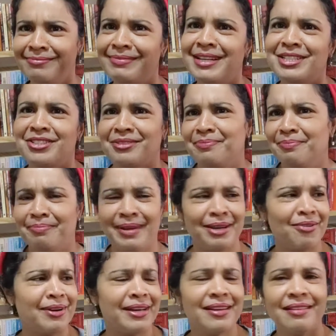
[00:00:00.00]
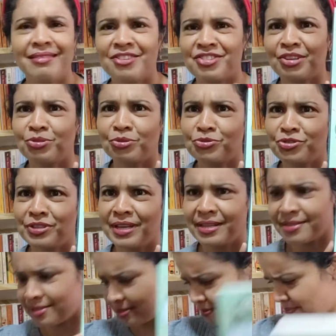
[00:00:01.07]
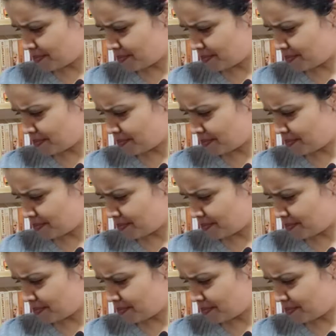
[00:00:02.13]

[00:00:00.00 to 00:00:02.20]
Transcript: mas bem que eu queria deixar todos nessa.